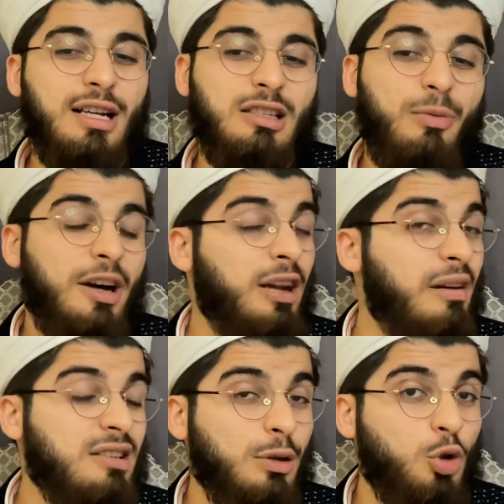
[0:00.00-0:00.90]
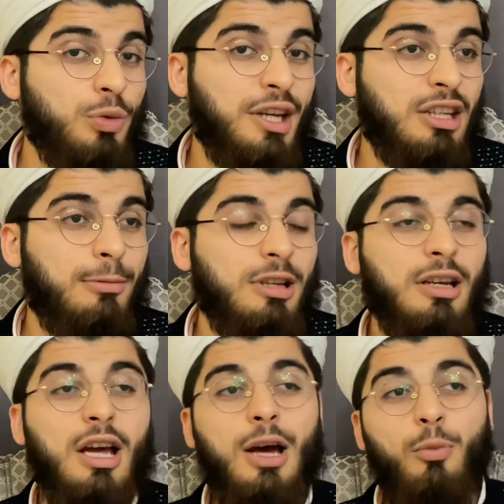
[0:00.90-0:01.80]
Sabah namazı da güme
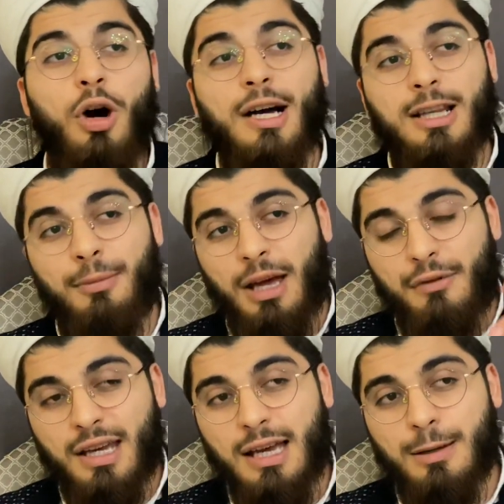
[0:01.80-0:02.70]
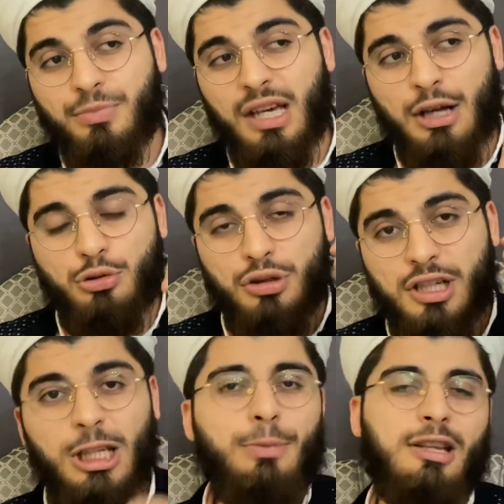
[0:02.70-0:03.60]
gidebilir. Bu adam eve gelip teheccüdünü
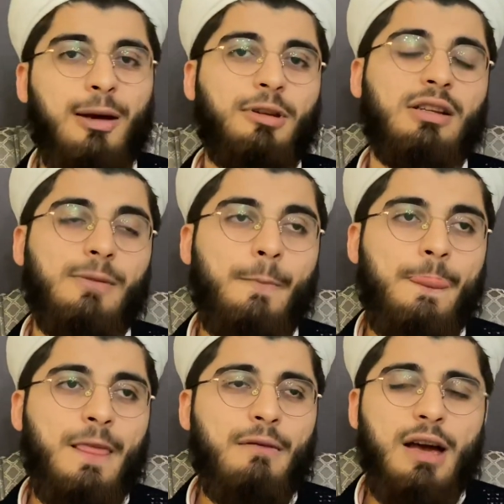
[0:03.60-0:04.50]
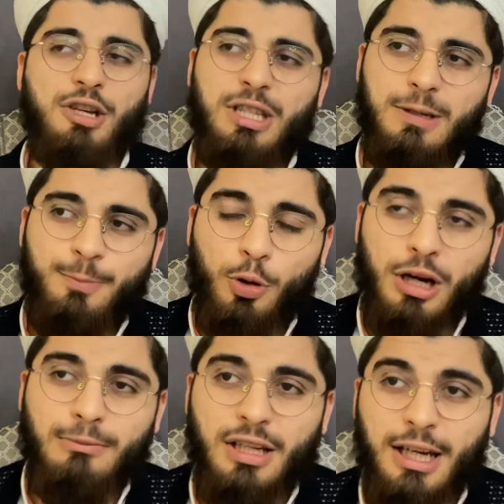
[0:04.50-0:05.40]
kılıp yatabilir. Veya işte biz
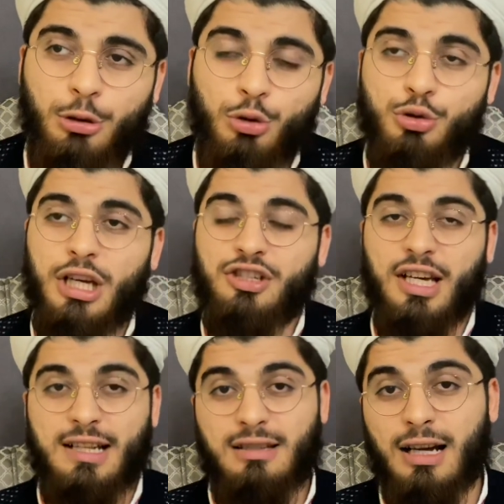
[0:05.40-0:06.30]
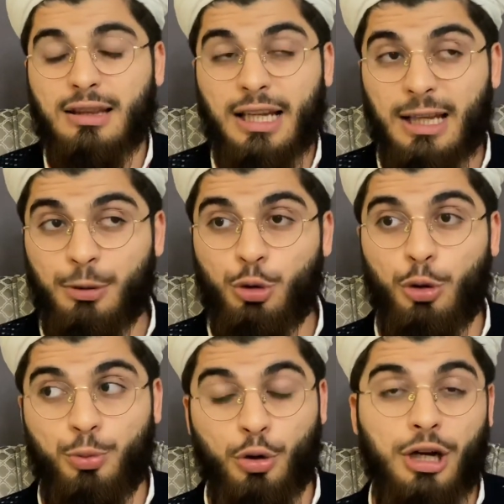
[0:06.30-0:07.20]
programlara gidiyoruz. Gece geç saatlerde bitiyor
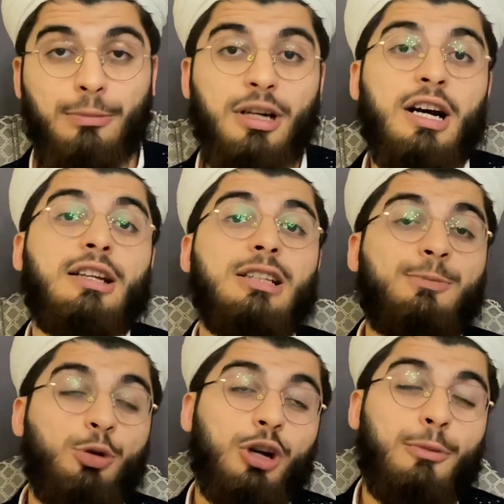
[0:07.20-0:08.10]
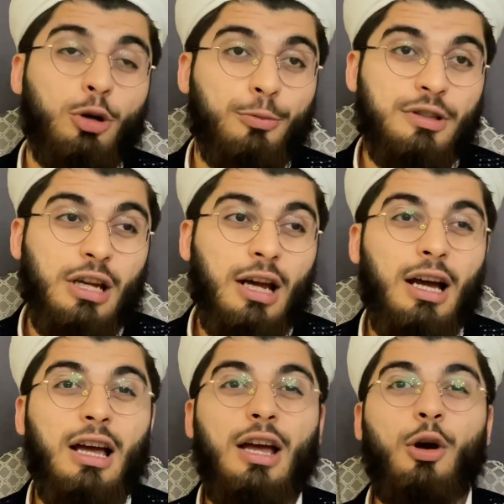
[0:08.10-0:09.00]
programlar. Kandil programı olur mesela.
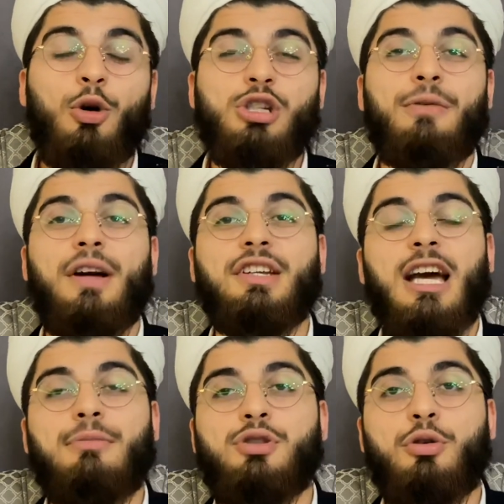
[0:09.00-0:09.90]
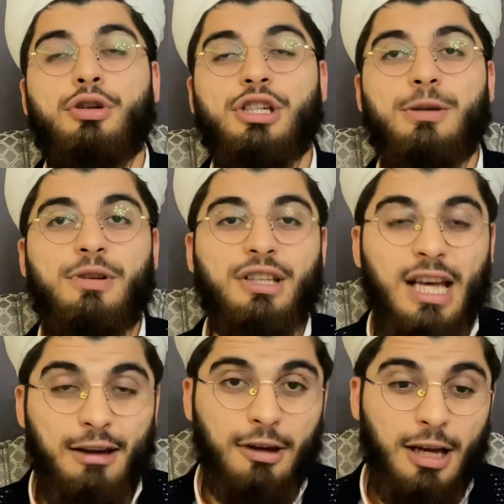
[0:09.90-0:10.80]
Hoca efendi gelmiş 12-1'de
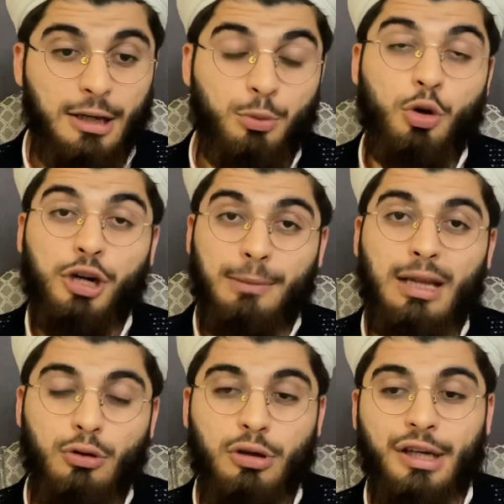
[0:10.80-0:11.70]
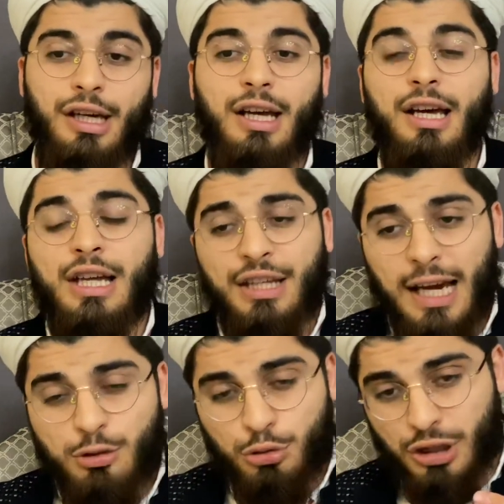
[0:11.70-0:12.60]
eve programdan dolayı.
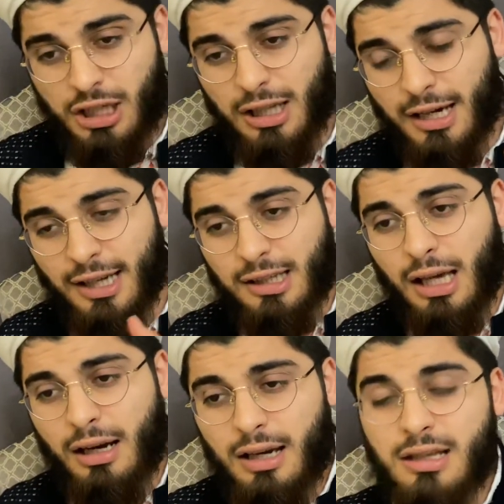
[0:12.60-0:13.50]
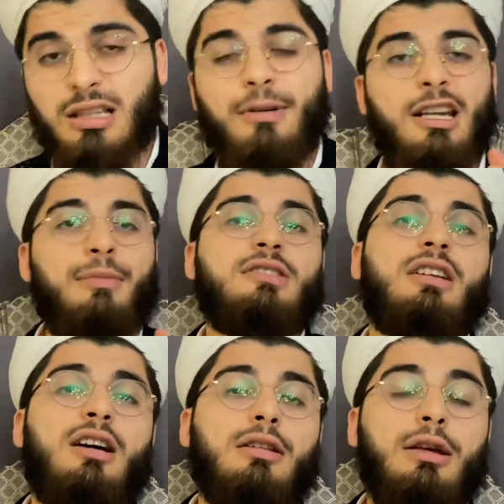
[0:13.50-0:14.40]
Teheccüdünü kılar yatar sabah
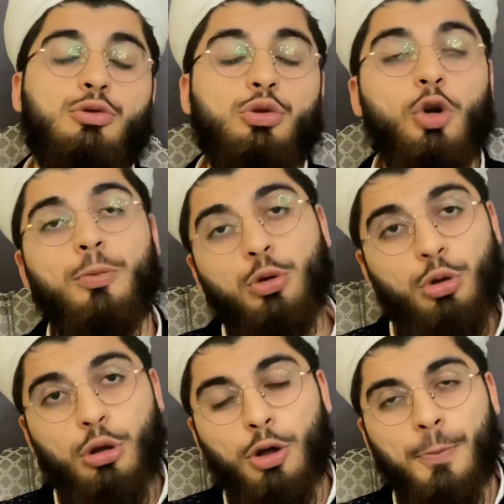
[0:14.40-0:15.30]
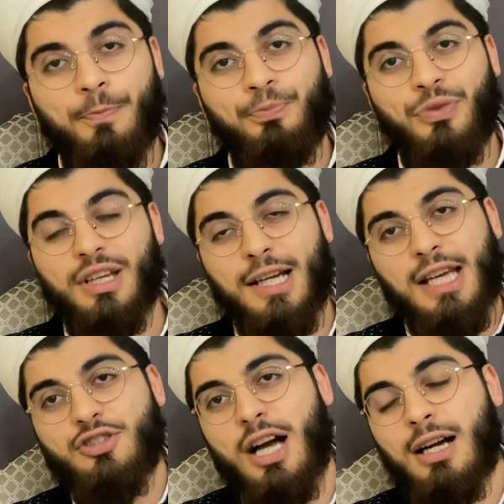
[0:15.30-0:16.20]
namazına kalkar. Çünkü öbür türlü
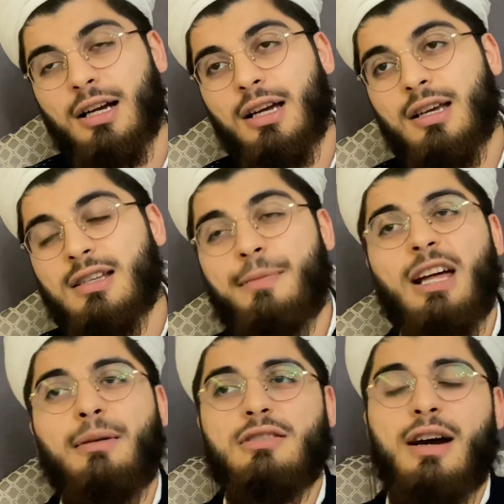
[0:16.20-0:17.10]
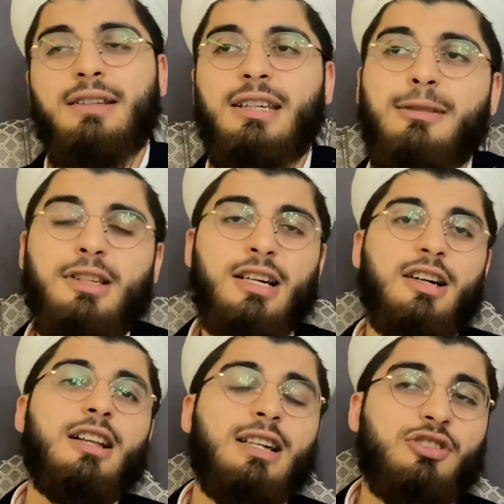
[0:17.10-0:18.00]
yatacak sabah namazı vakti girmeden
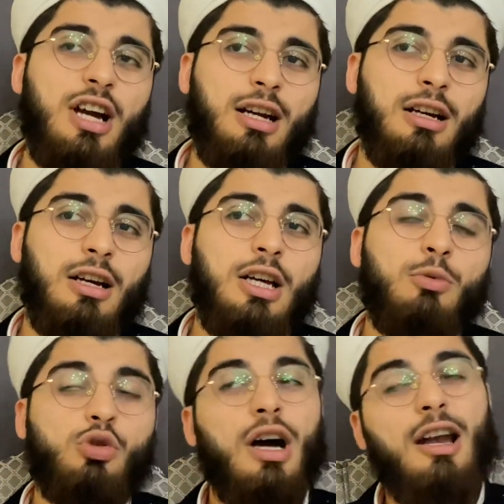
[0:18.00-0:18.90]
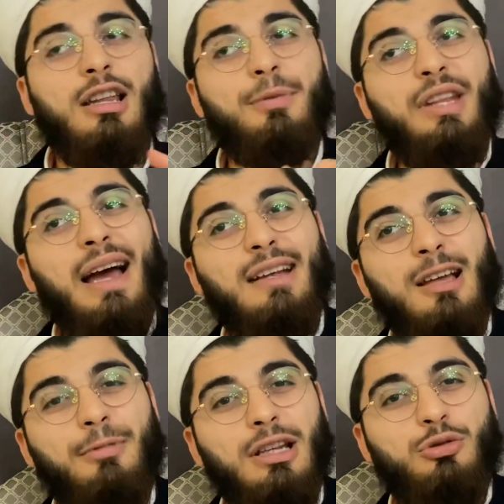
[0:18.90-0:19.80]
kalkacak. Uzay arada bir daha
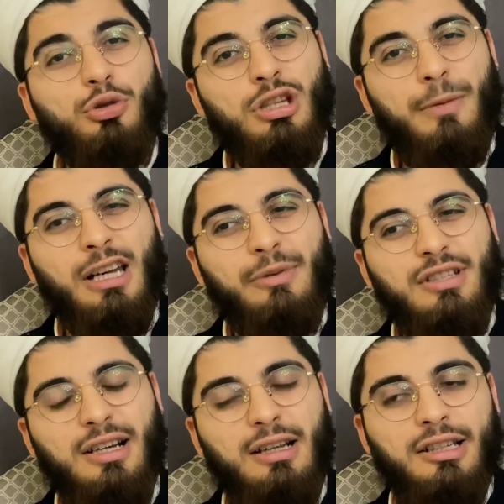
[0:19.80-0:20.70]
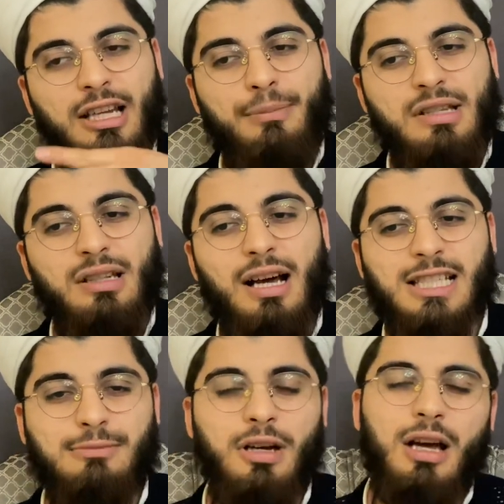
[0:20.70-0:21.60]
yatabilir çünkü sabah namazına kadar dinlenmesi
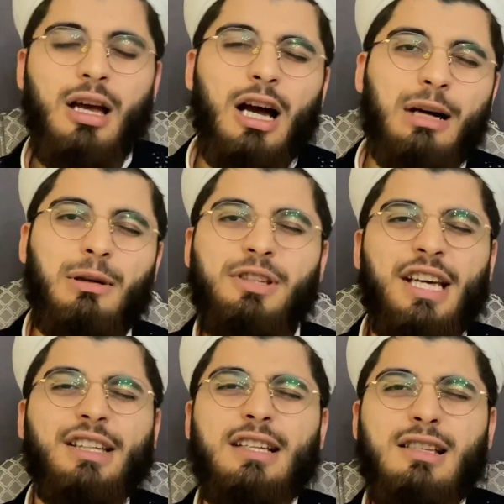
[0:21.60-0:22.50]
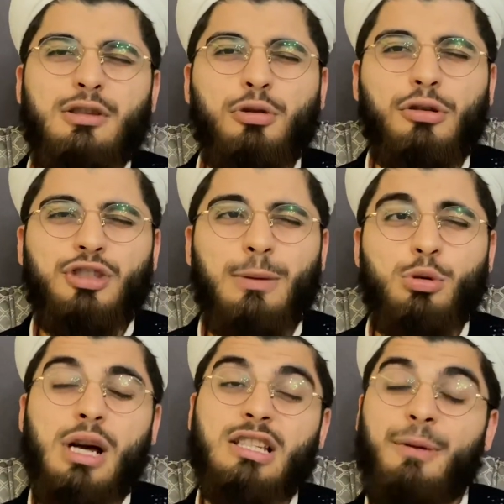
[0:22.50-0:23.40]
lazım. Ama bir dengesizlik olacak. Bu
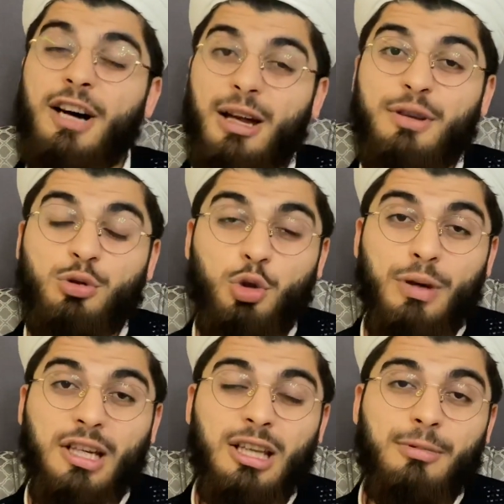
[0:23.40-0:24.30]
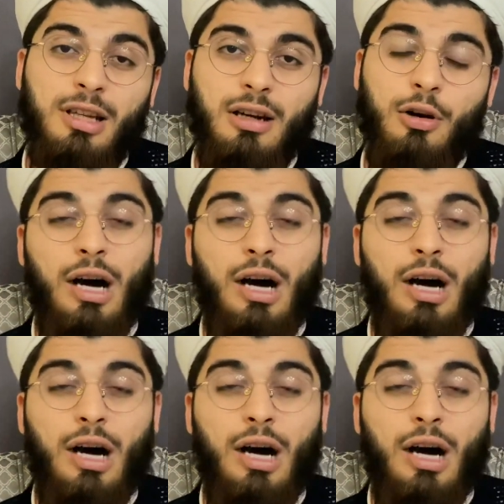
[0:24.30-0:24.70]
sefer sabah namazı güme gidebilir.